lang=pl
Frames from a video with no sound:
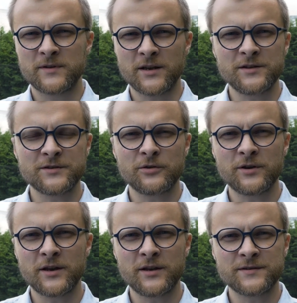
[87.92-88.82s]
Ta
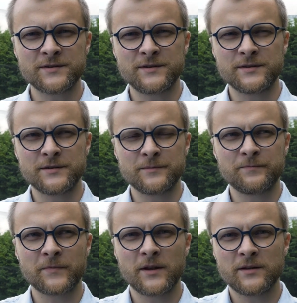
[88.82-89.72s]
historia jest y,
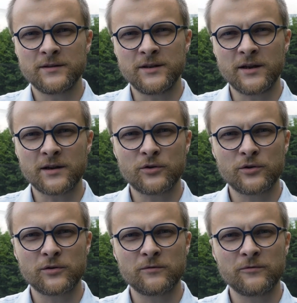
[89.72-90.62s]

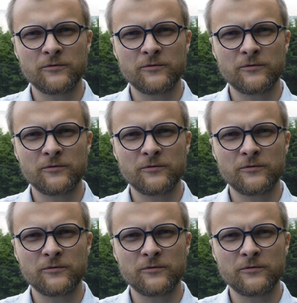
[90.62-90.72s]
niejako